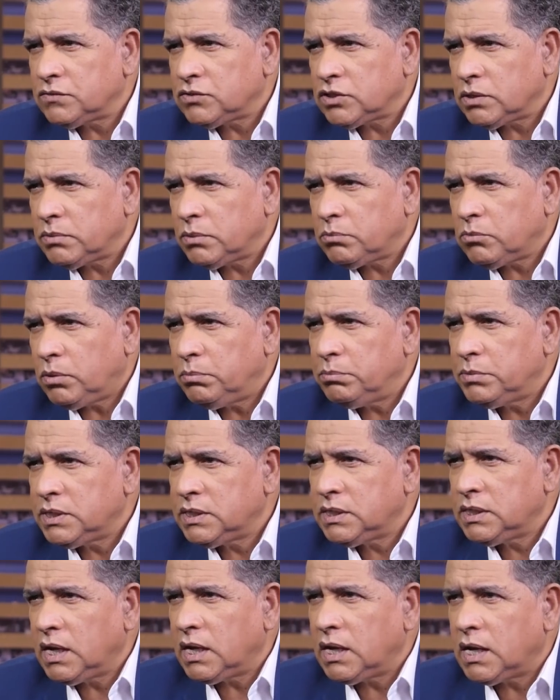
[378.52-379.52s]
في شباب
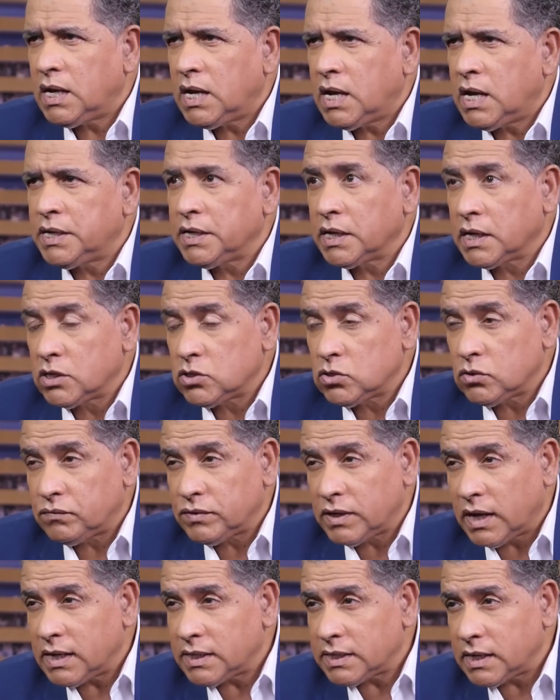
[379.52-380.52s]
محمديه، انا كنشوف
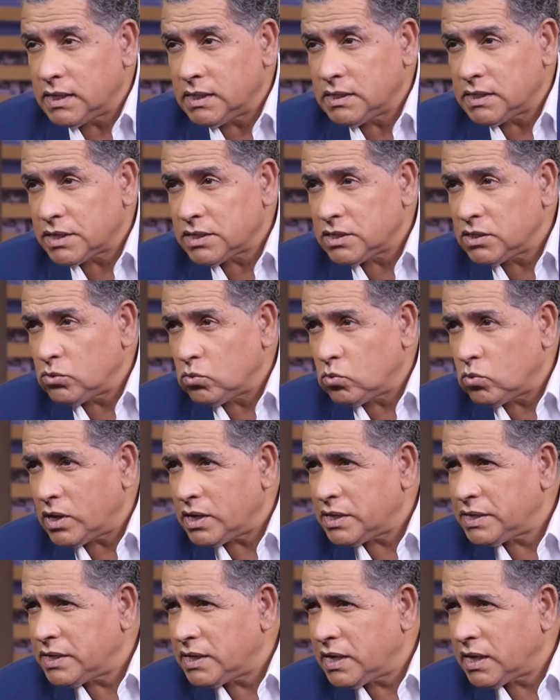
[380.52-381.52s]
الغلطه اللي درتي هو
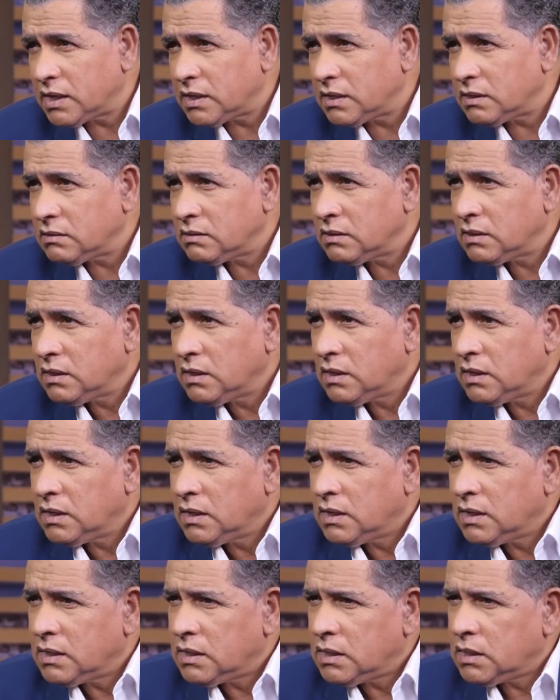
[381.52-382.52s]
انك
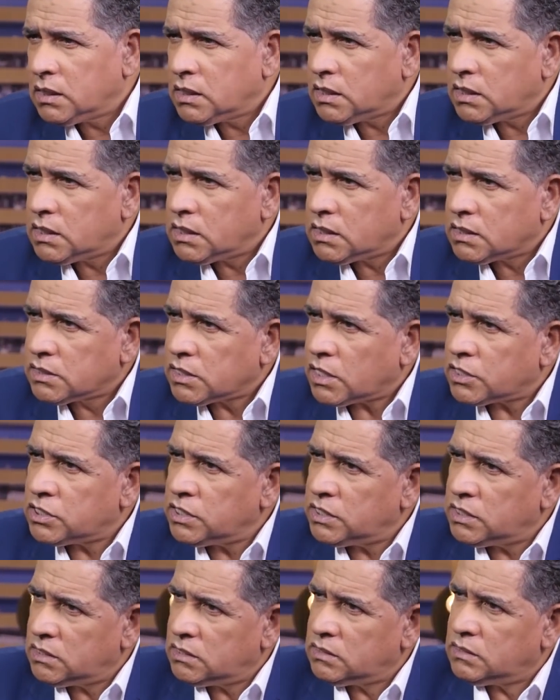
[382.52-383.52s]
آه
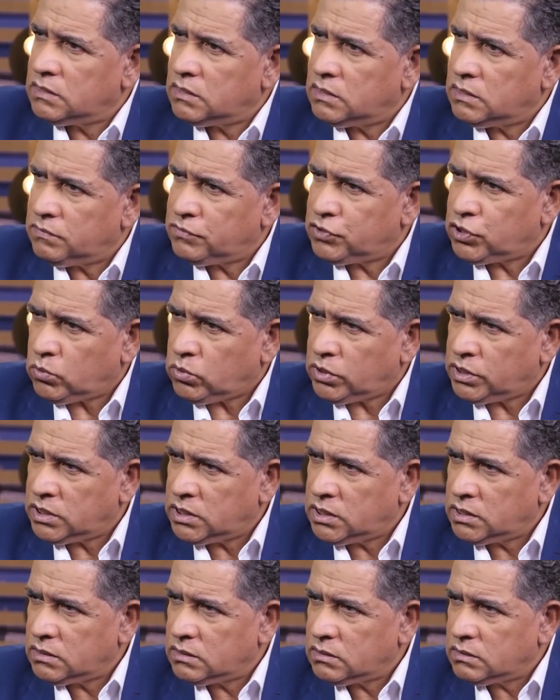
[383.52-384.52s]
تقتي في شي
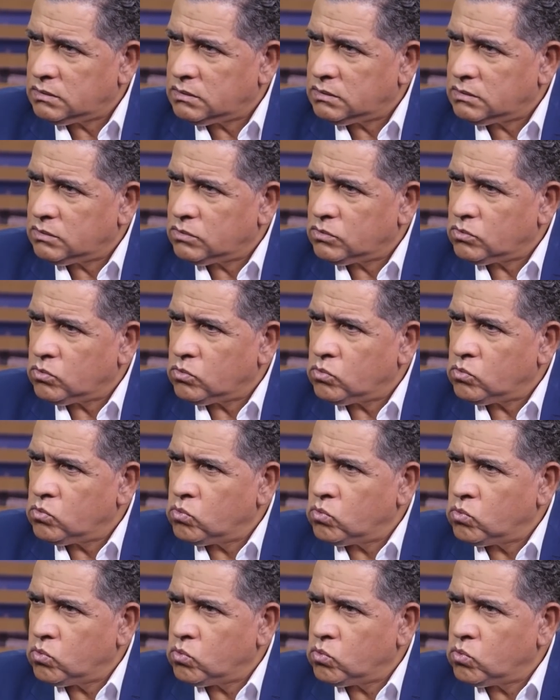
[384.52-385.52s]
وحدين اكيد اكيد
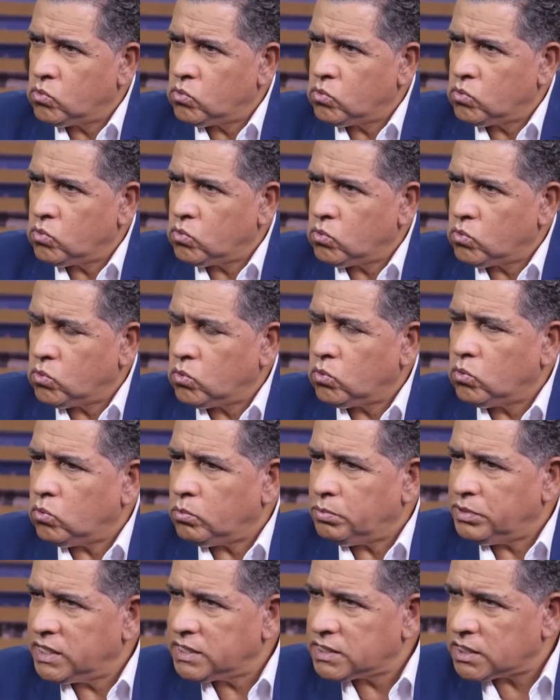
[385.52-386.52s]

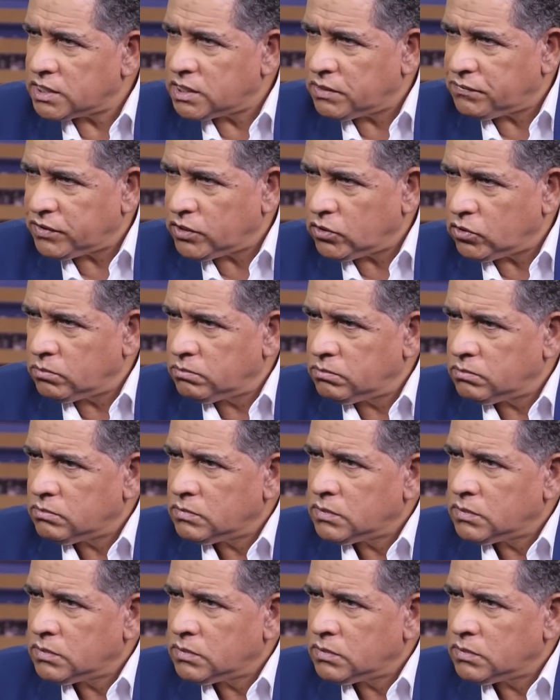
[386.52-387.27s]
وملي تقتي فيهم